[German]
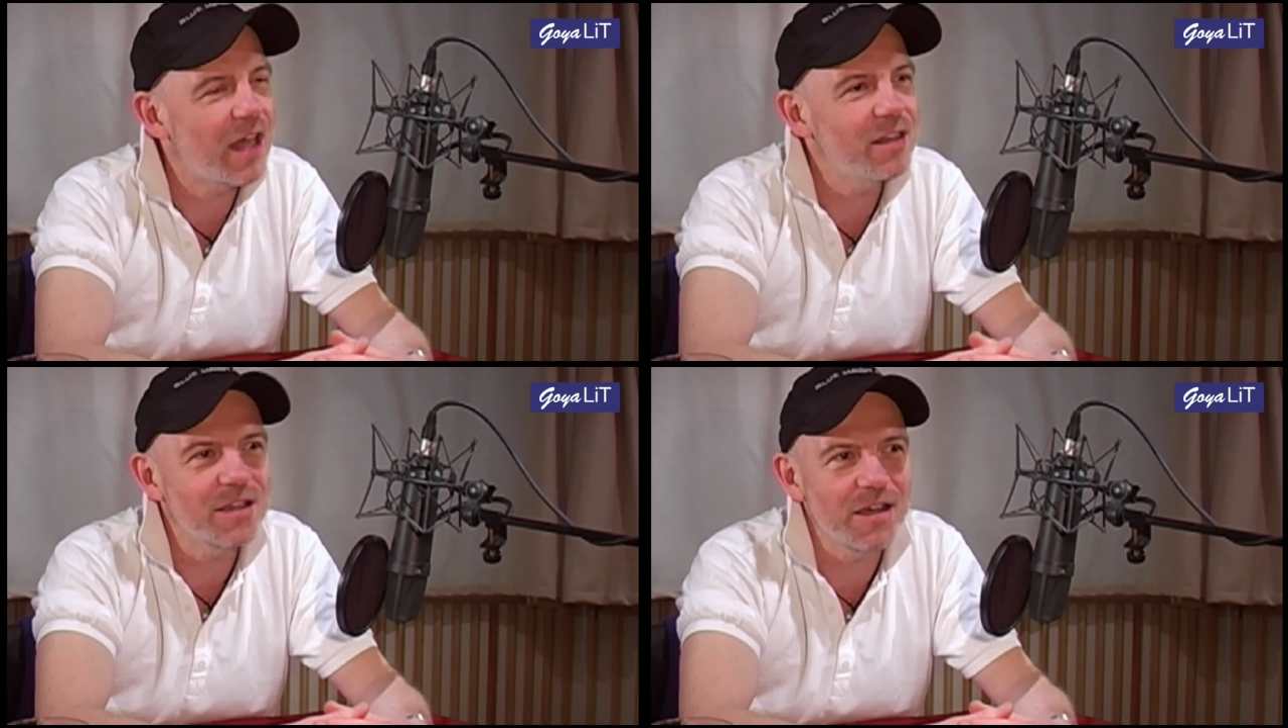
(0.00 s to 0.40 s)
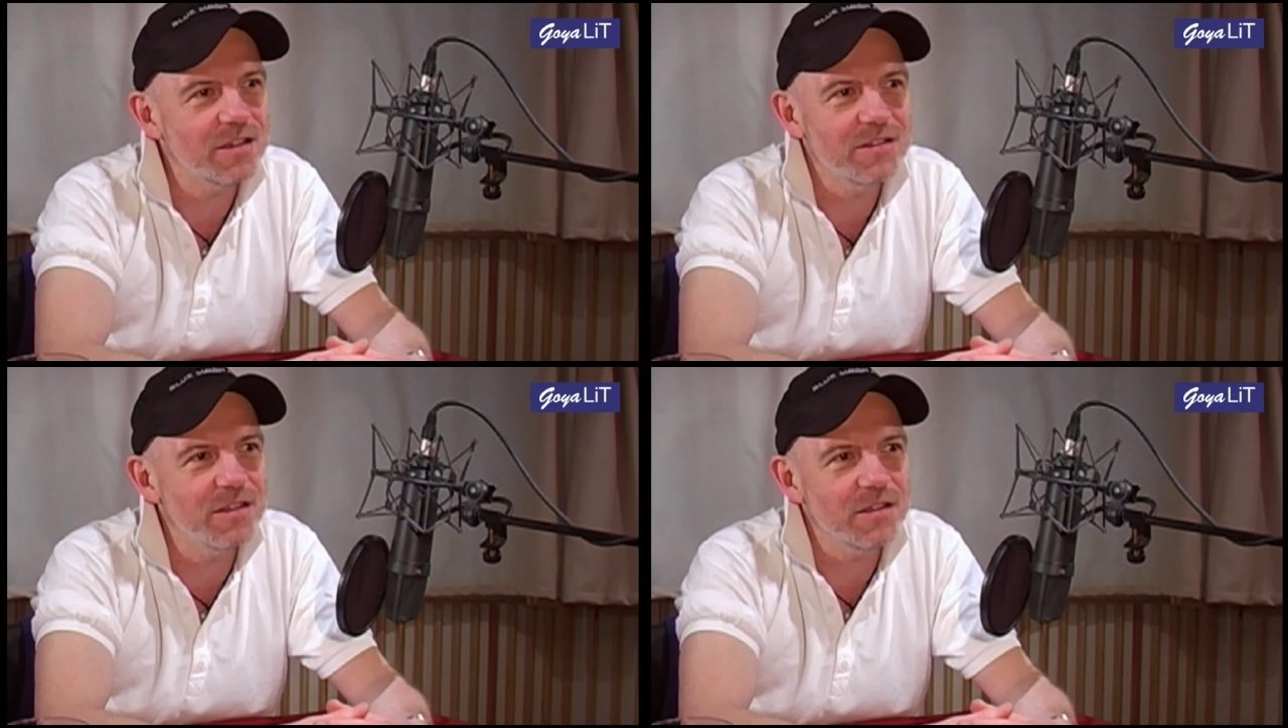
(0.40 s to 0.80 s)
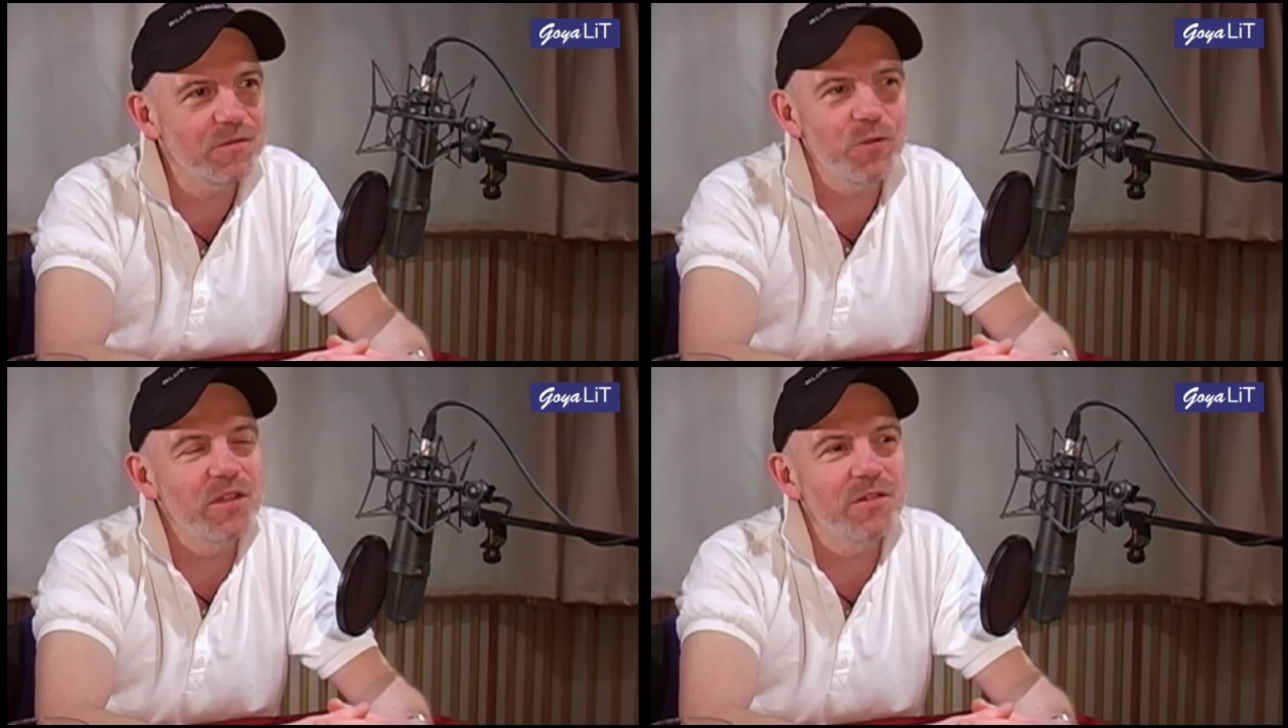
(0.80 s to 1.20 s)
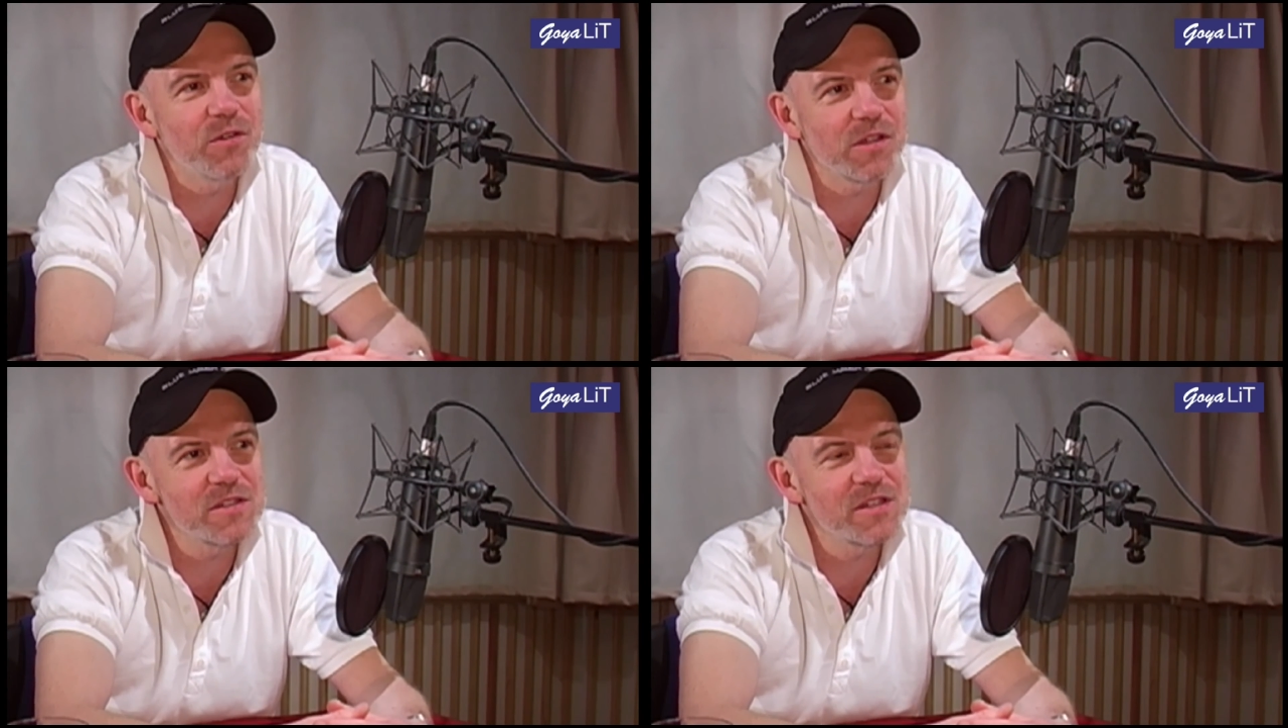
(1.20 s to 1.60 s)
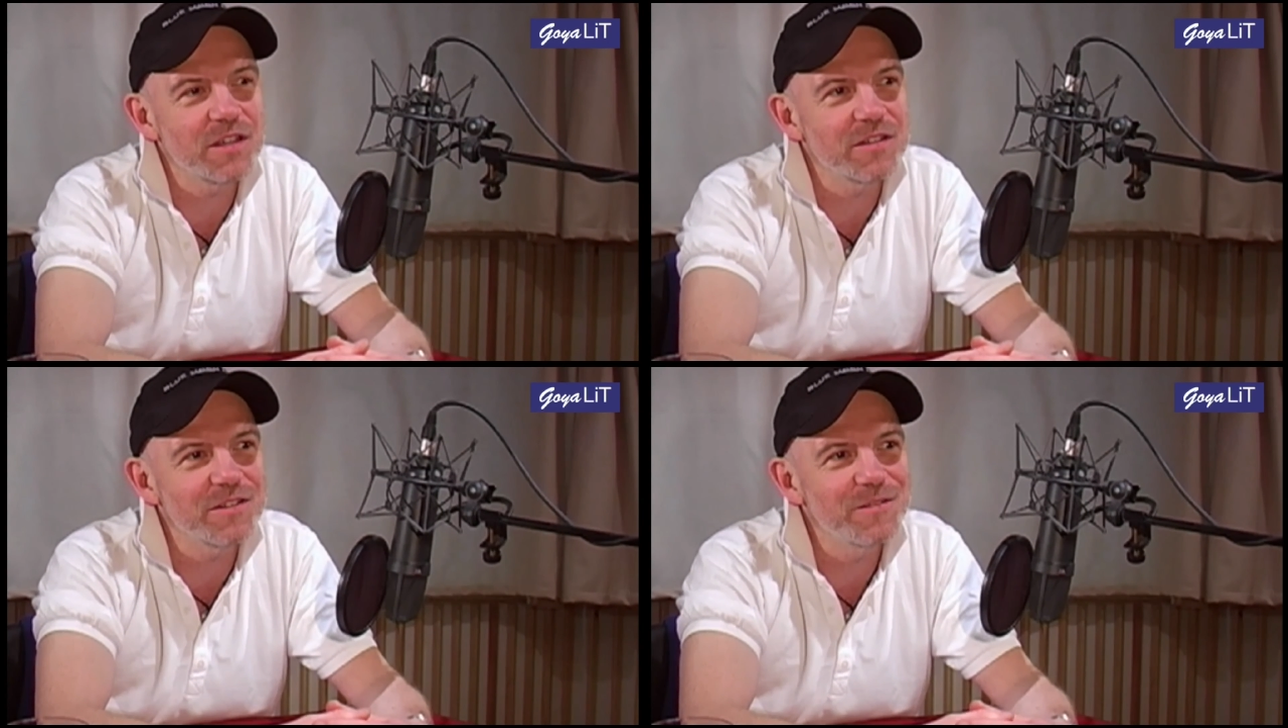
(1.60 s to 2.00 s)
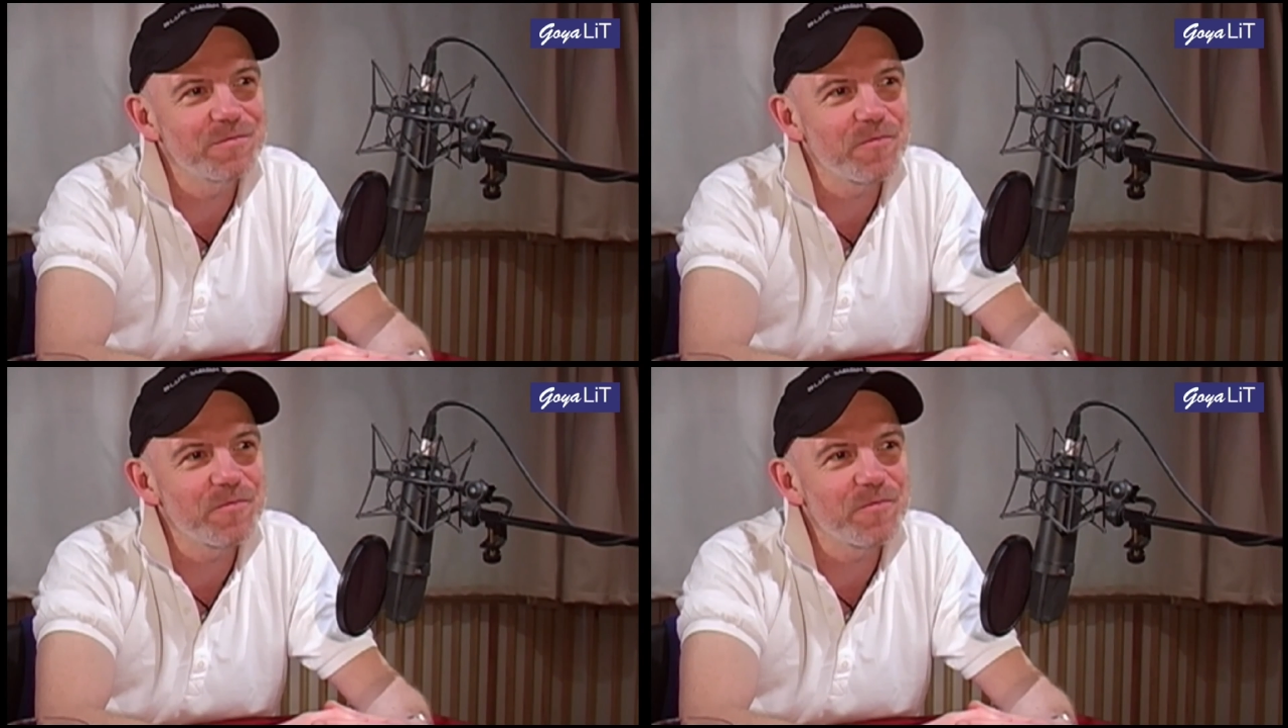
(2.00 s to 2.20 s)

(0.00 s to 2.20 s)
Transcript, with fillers: alle Charaktere wundervoll gezeichnet.